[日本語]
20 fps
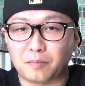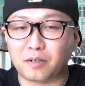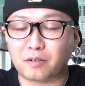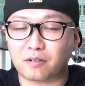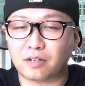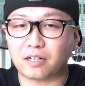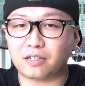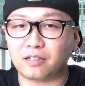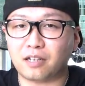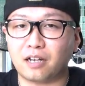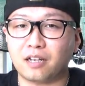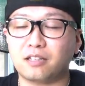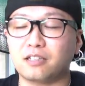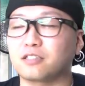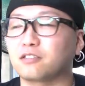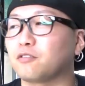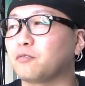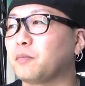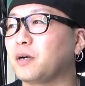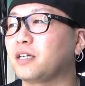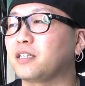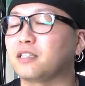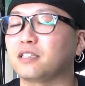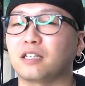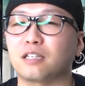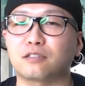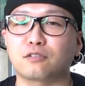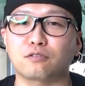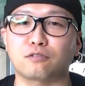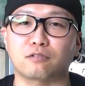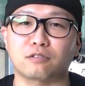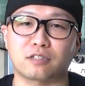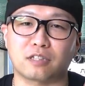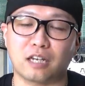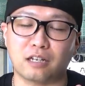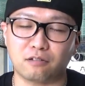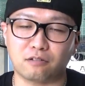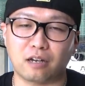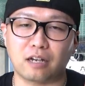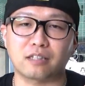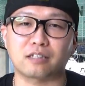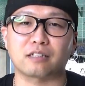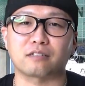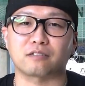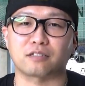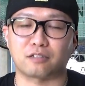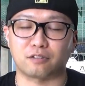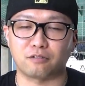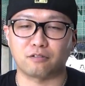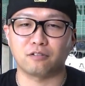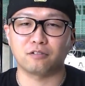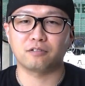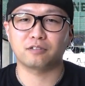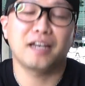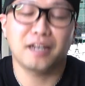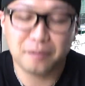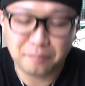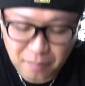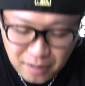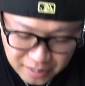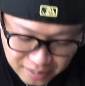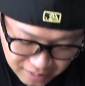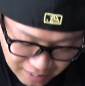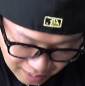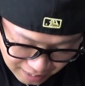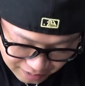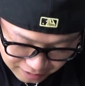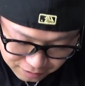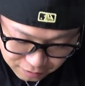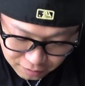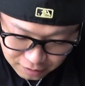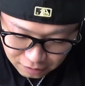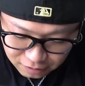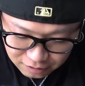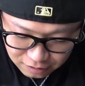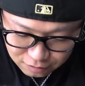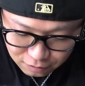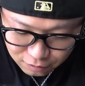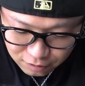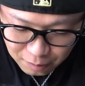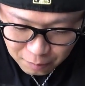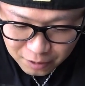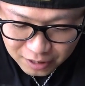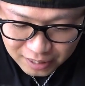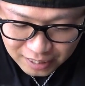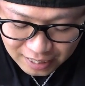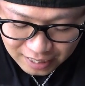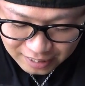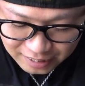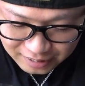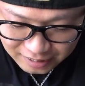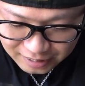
メルカリの話の前にね、ちょっとちゃんと挨拶しよう。まあいいや、そんなことはどうでもいいや。